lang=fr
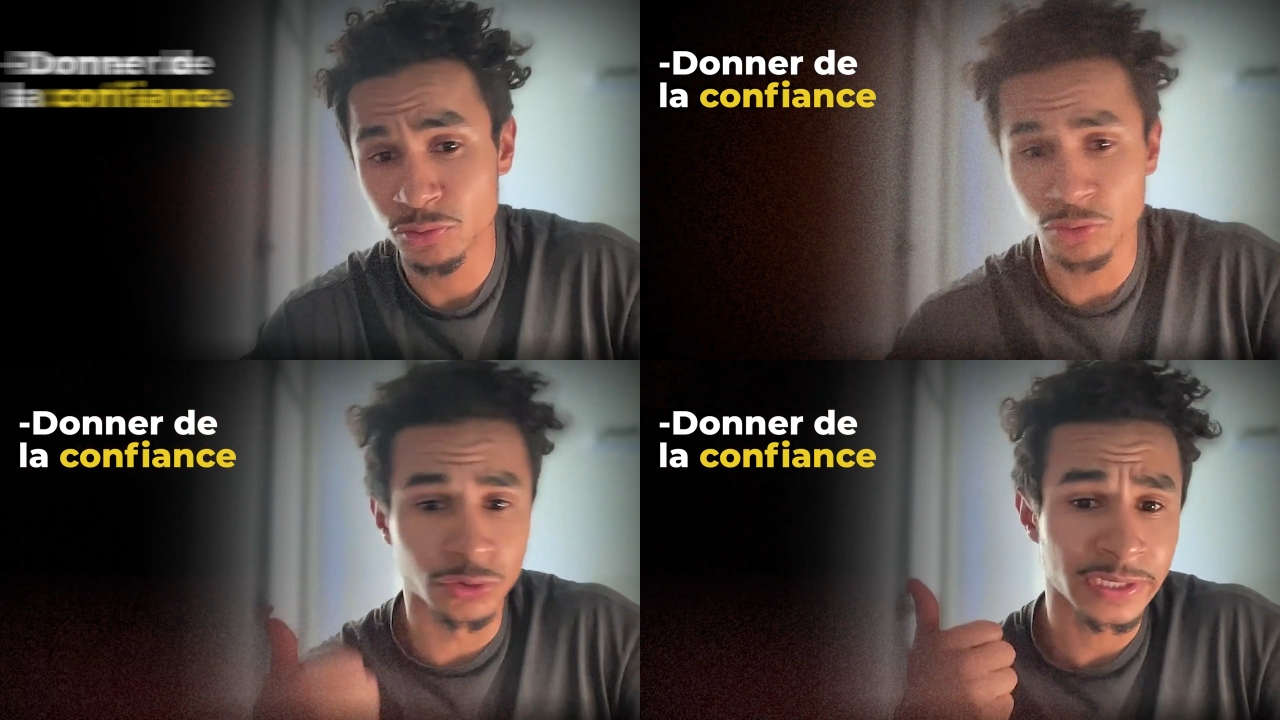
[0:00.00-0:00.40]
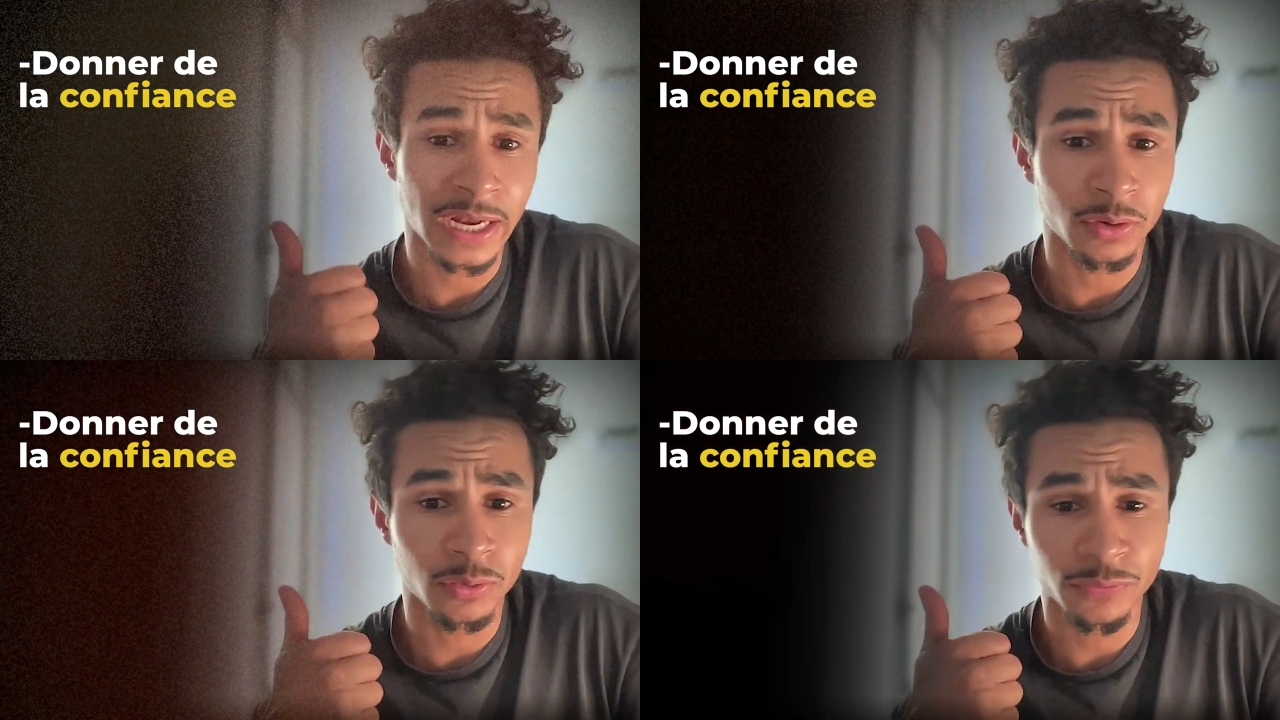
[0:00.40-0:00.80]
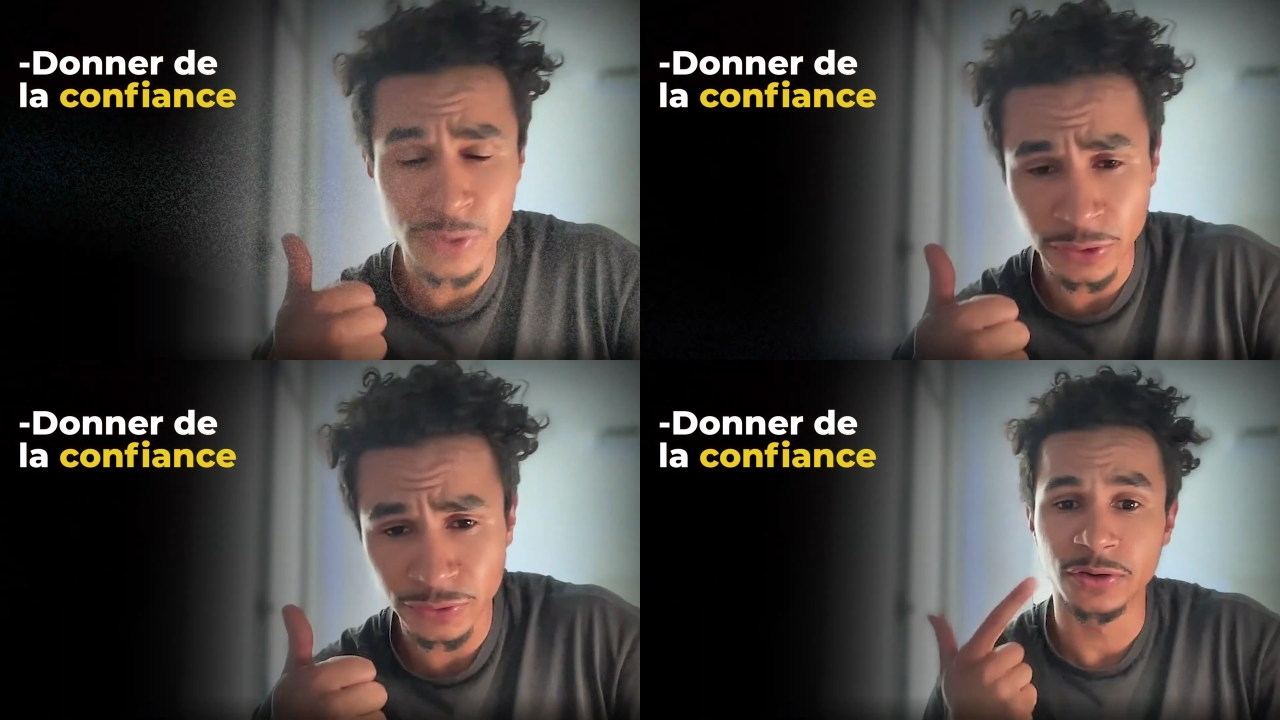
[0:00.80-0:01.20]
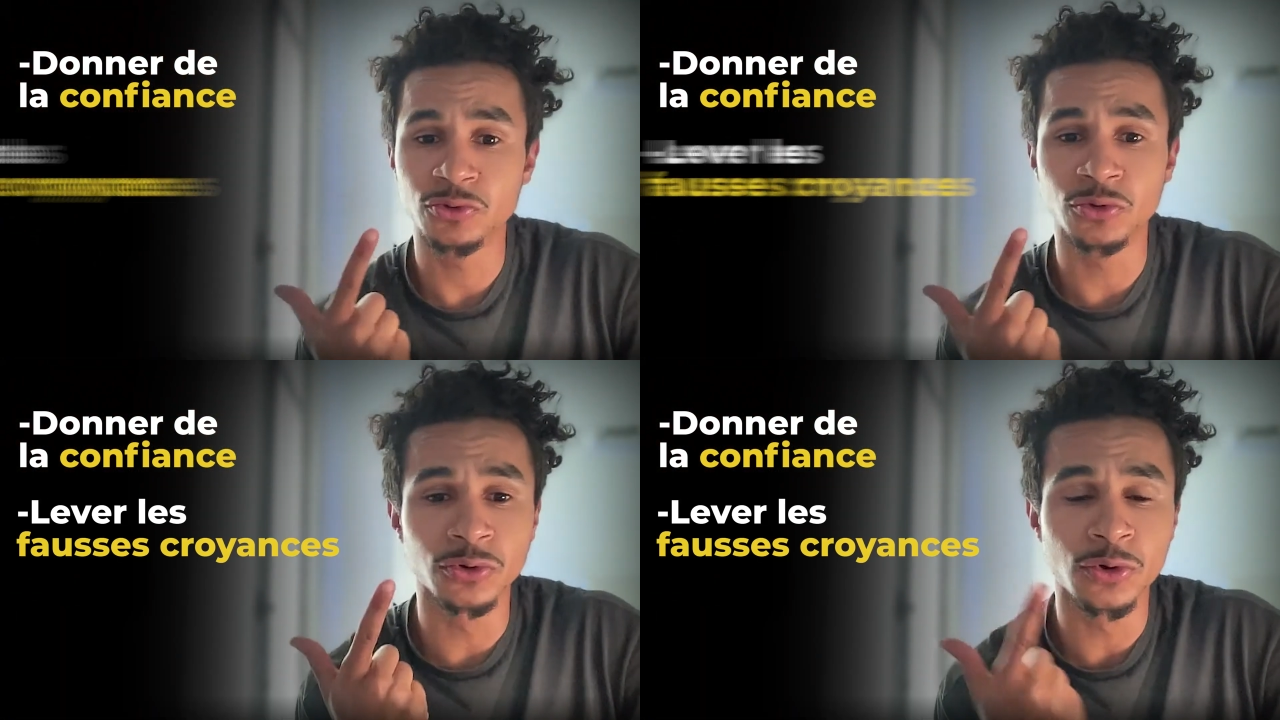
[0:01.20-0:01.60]
De donner de la confiance,
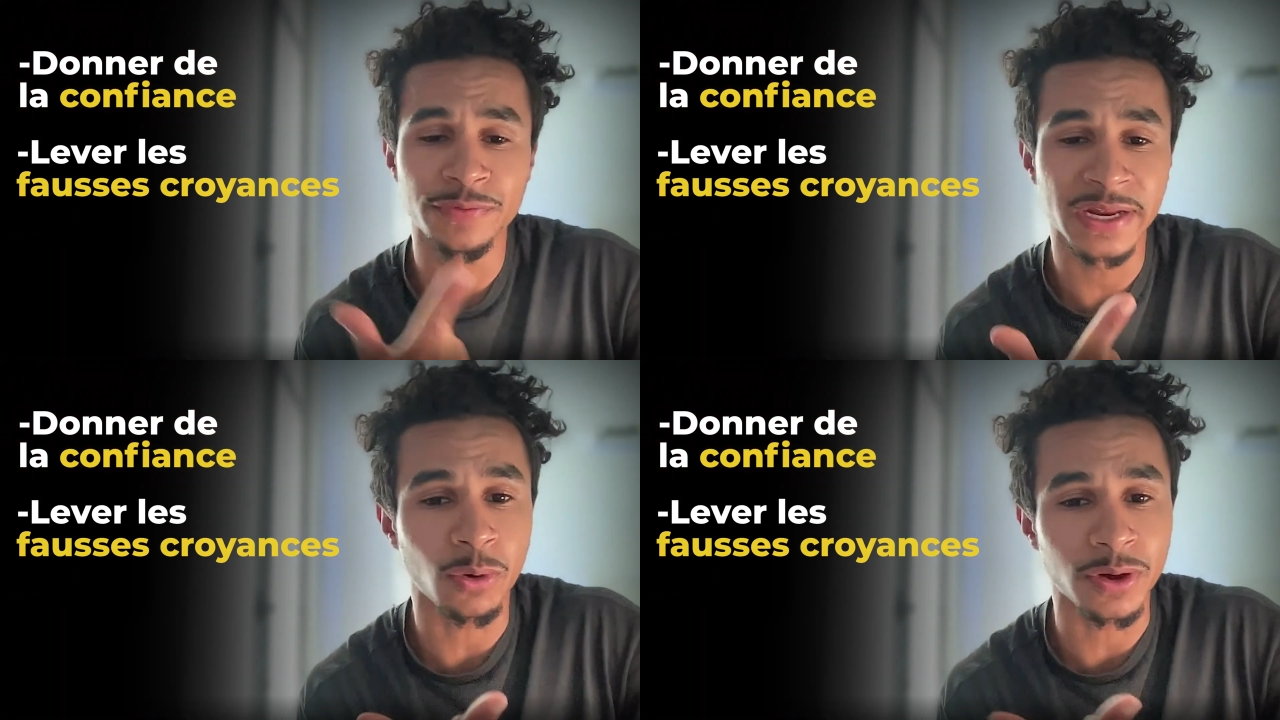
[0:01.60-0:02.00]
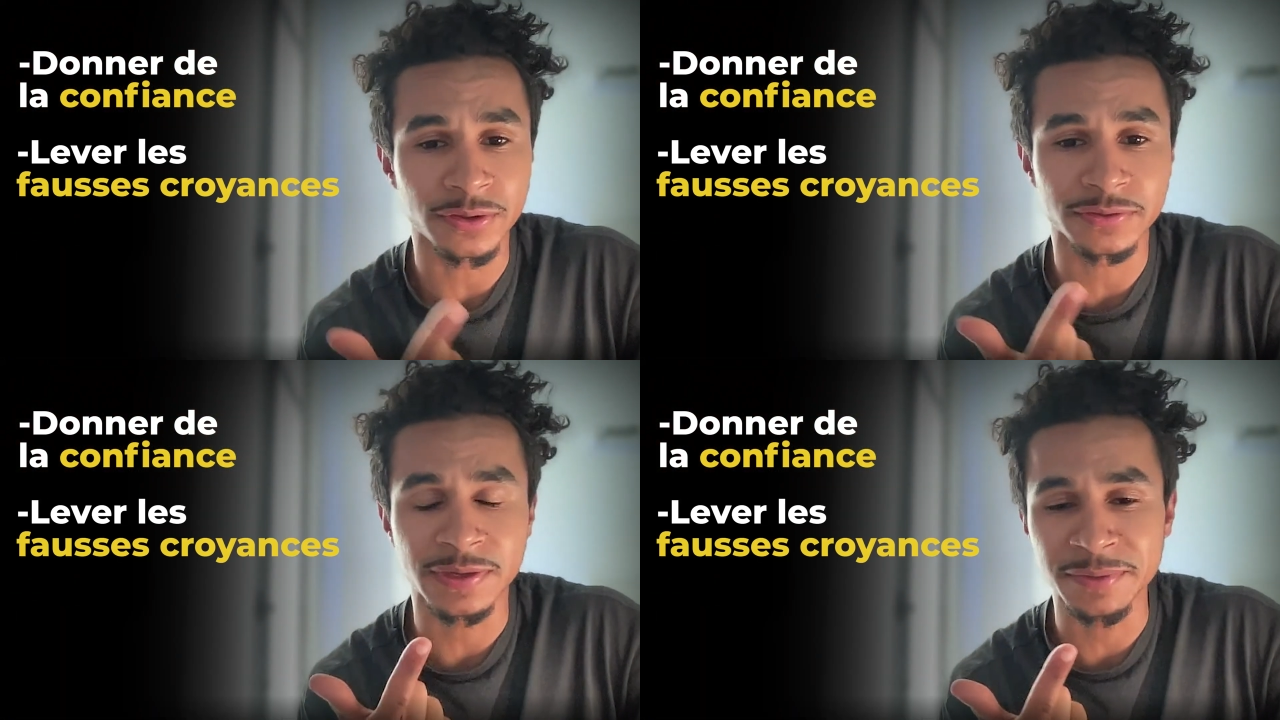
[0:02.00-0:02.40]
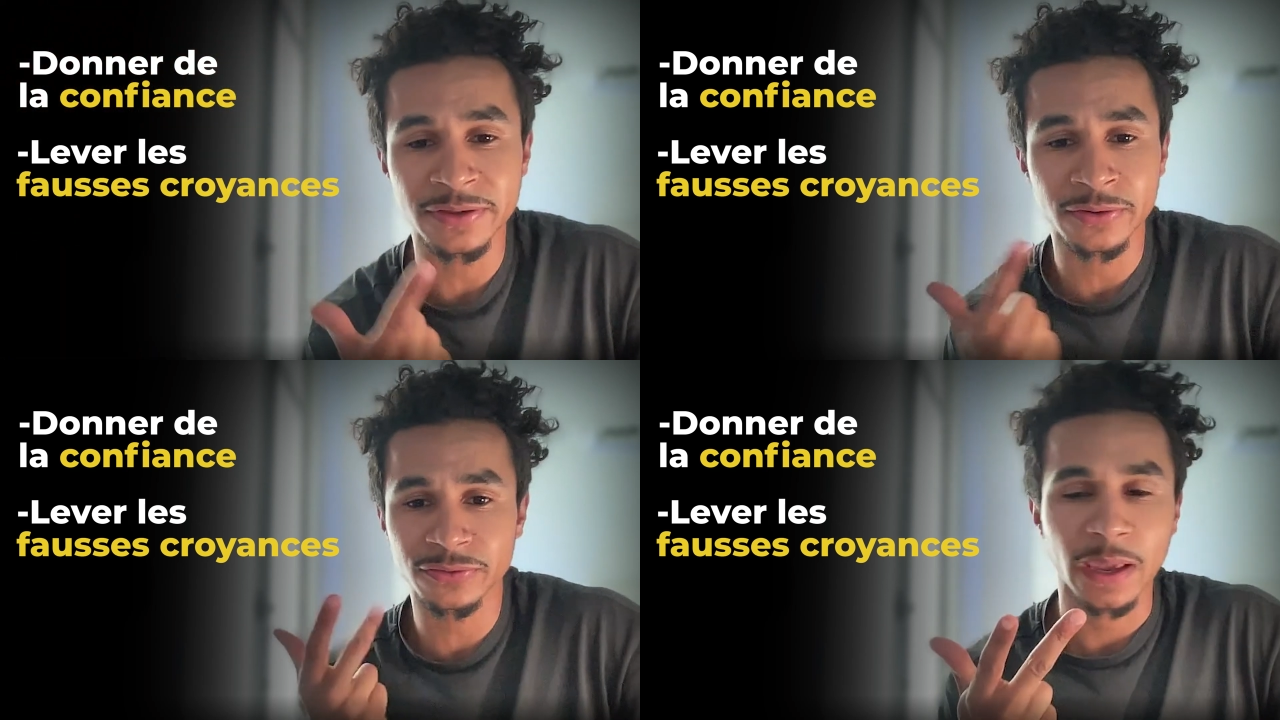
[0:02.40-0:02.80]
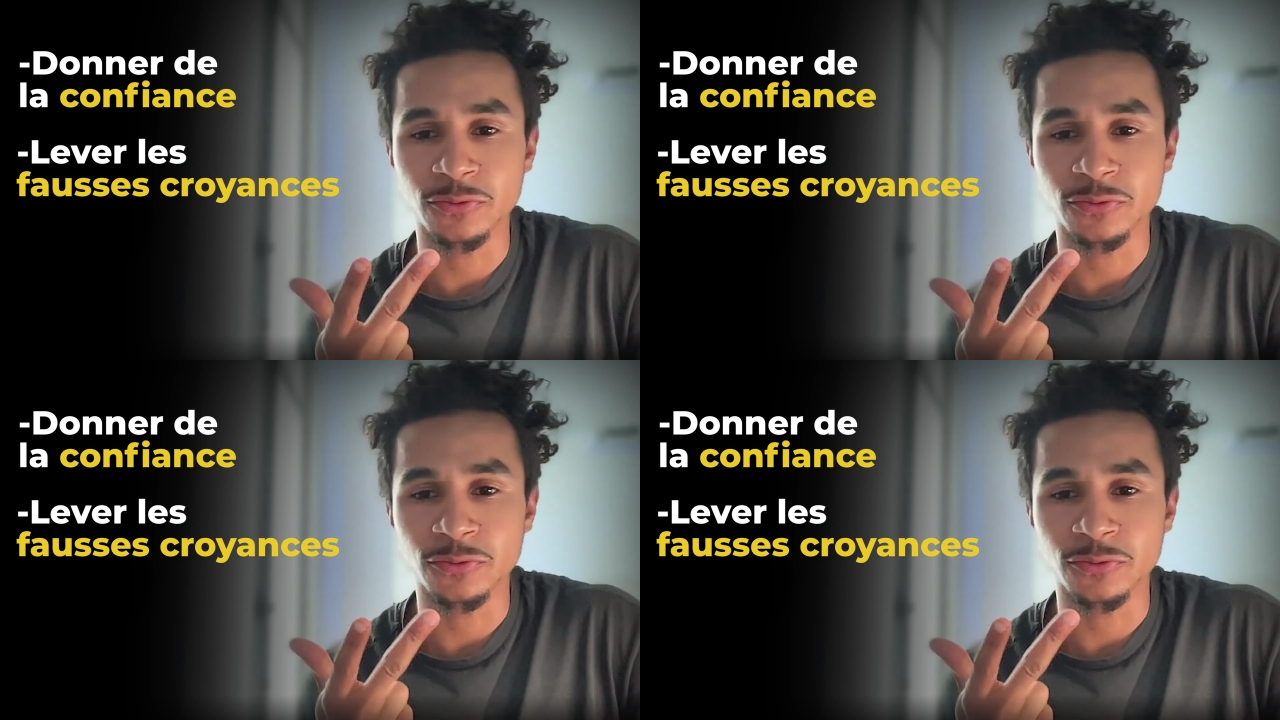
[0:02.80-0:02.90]
de lever les croyances limitantes,